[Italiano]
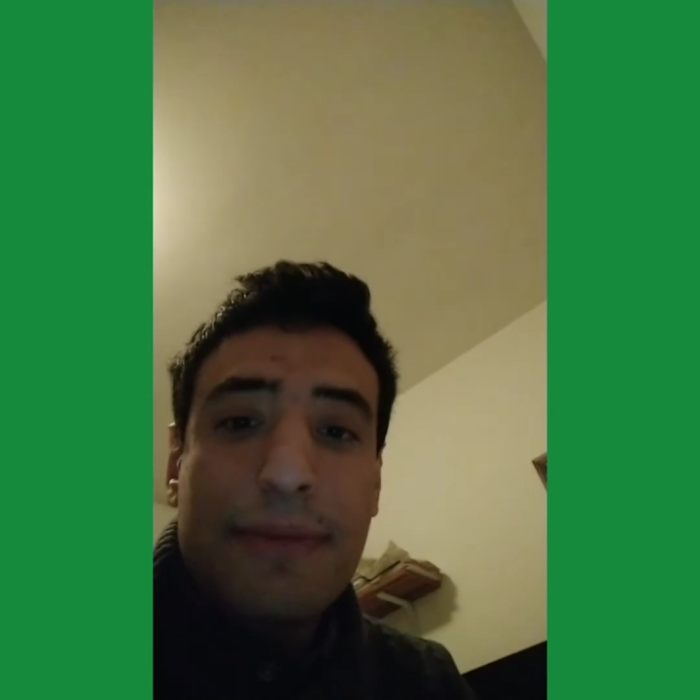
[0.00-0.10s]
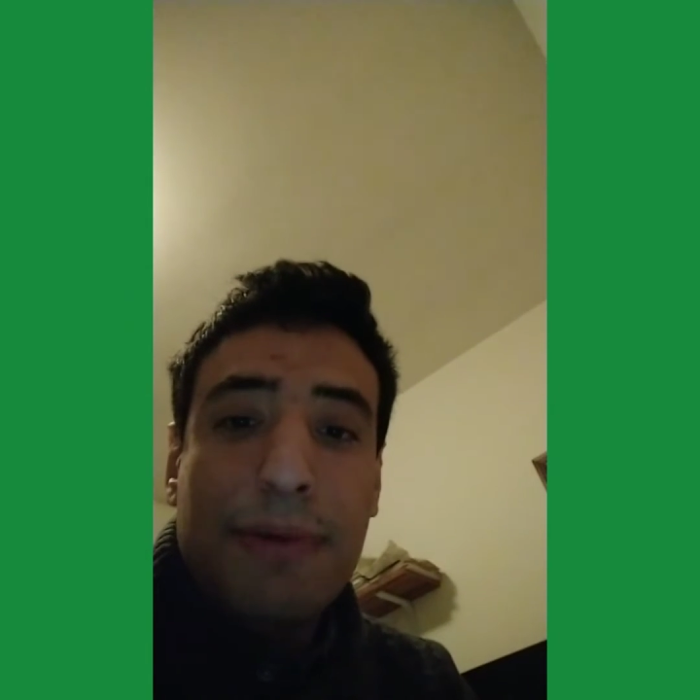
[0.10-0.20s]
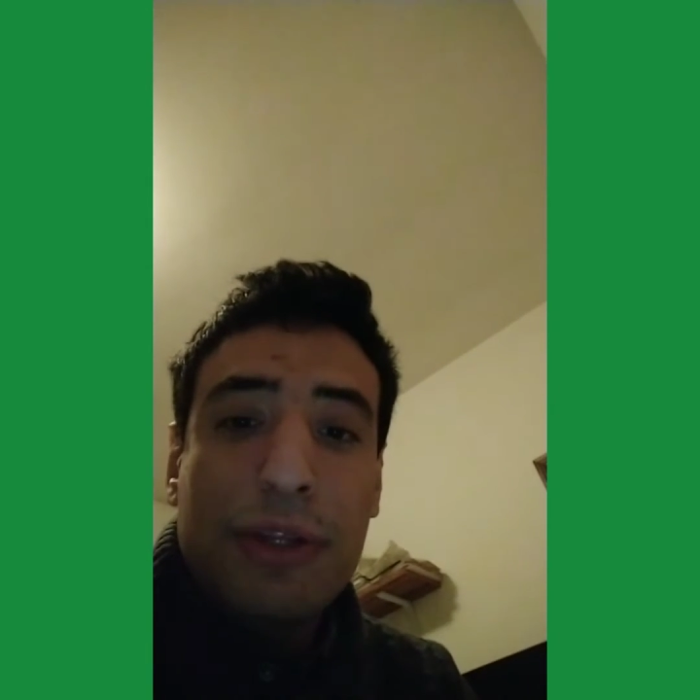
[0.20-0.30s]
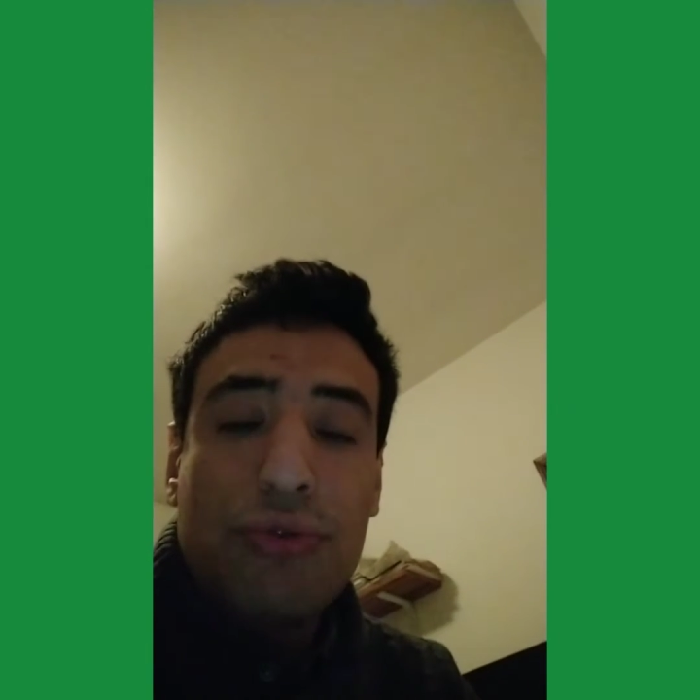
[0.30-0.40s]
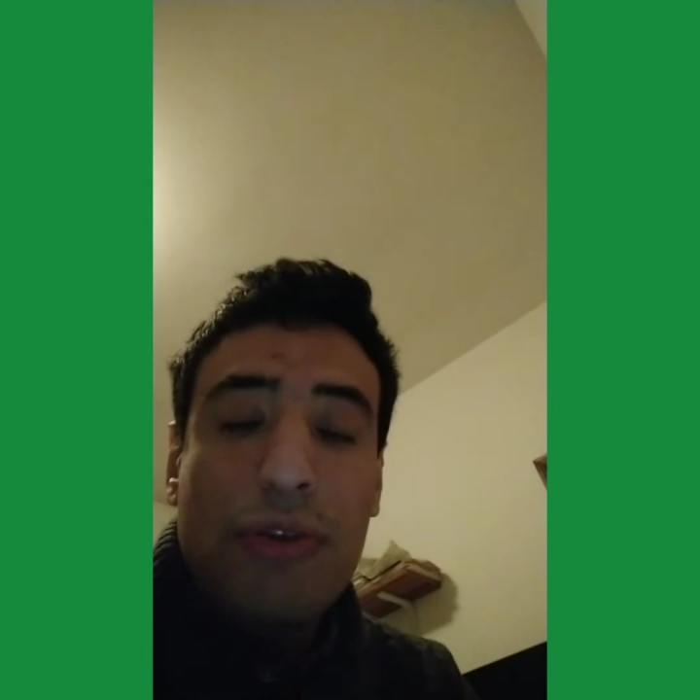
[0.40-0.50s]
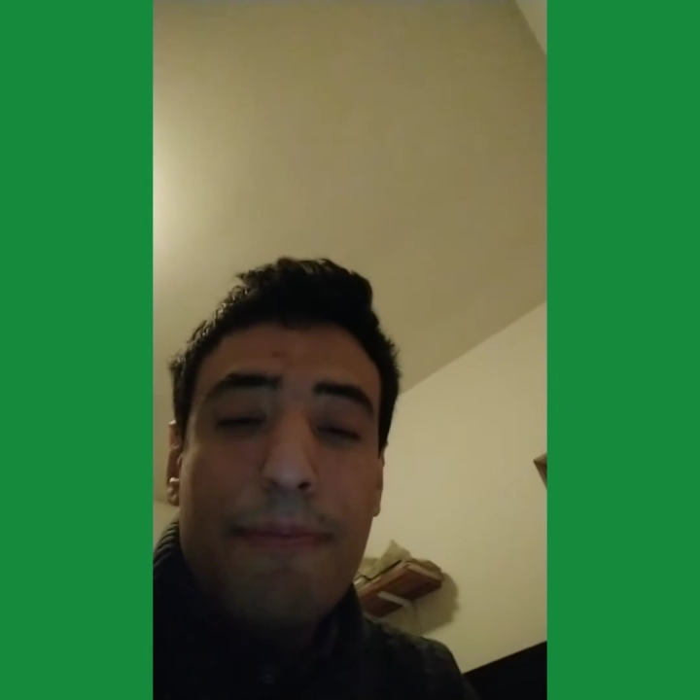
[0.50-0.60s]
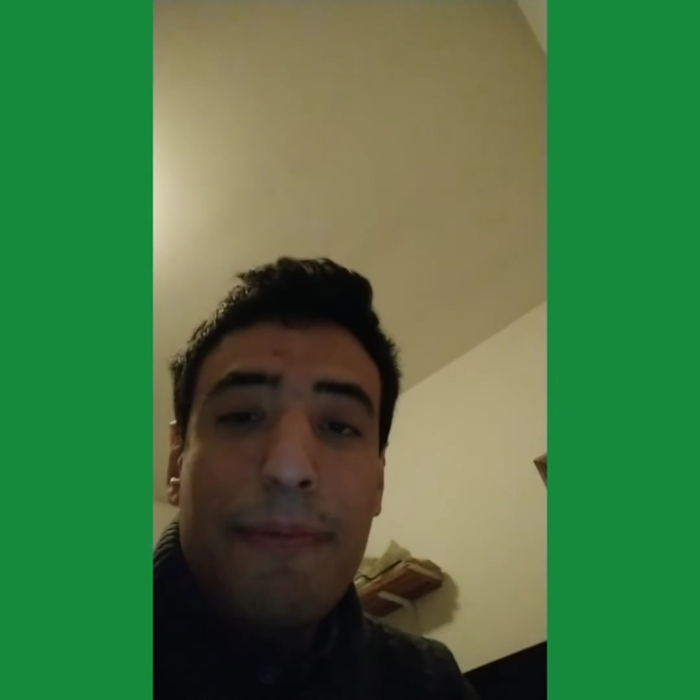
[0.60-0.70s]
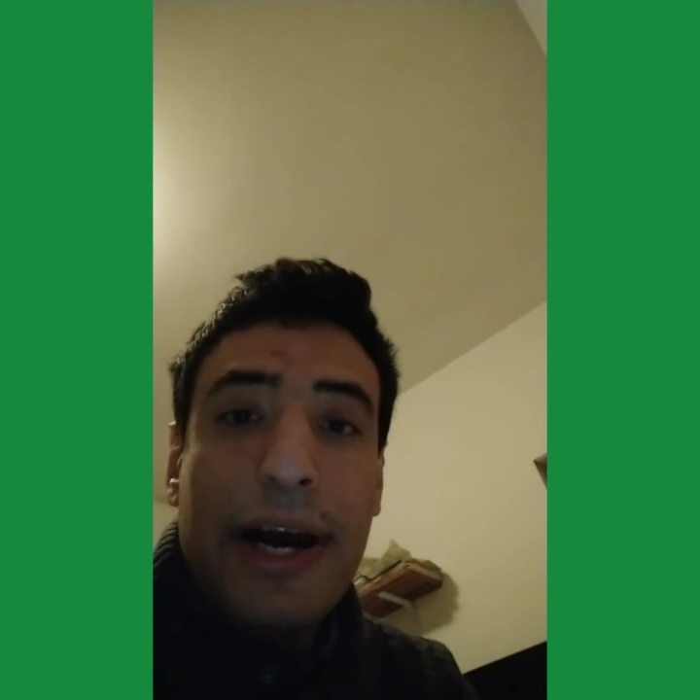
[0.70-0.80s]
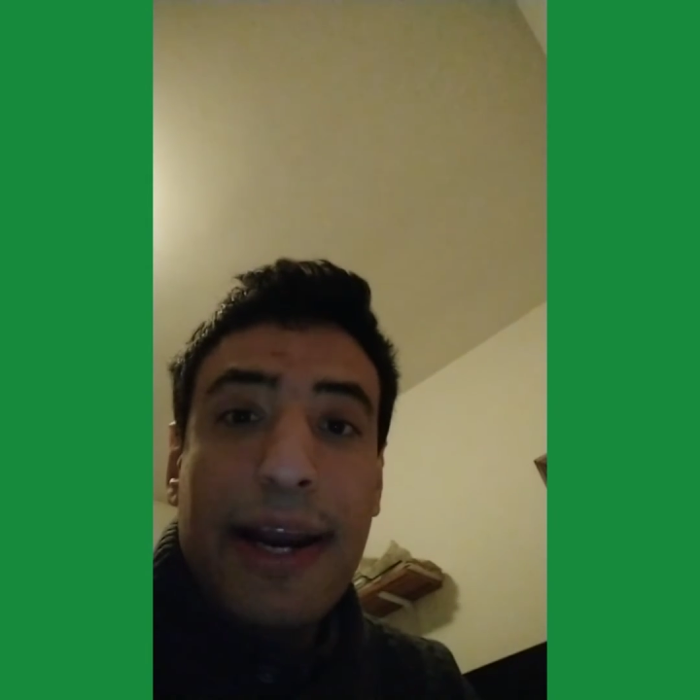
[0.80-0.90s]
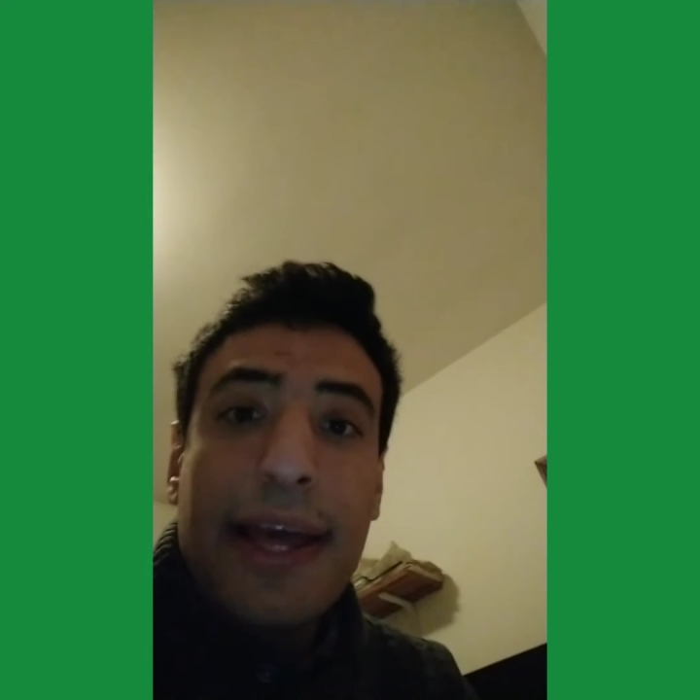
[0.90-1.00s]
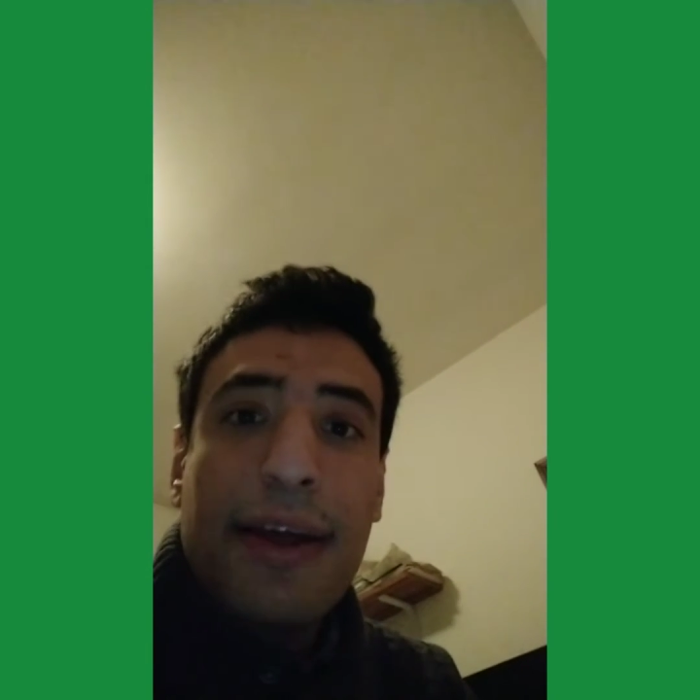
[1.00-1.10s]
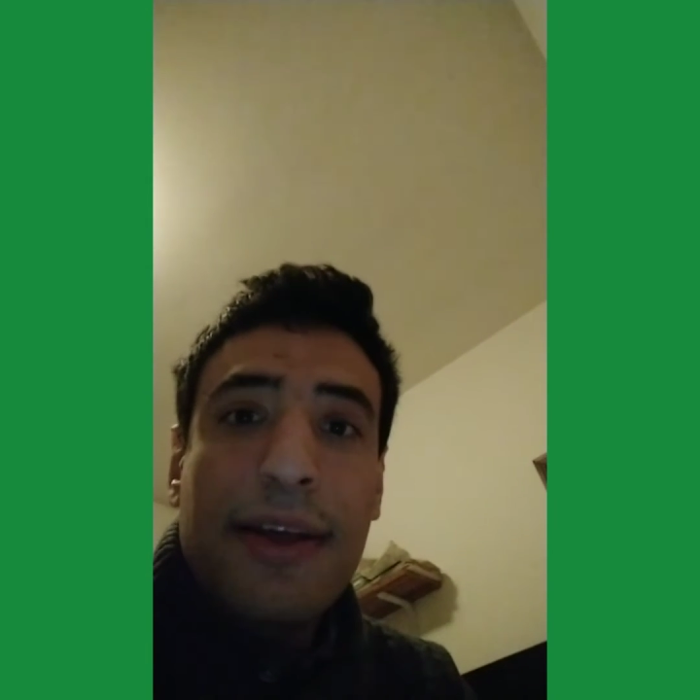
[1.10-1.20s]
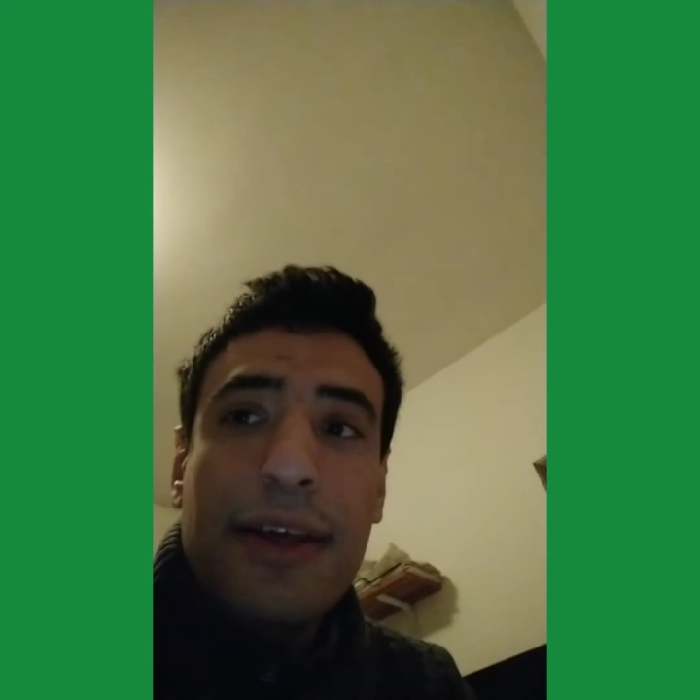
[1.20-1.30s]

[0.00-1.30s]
ha battuto il Bari,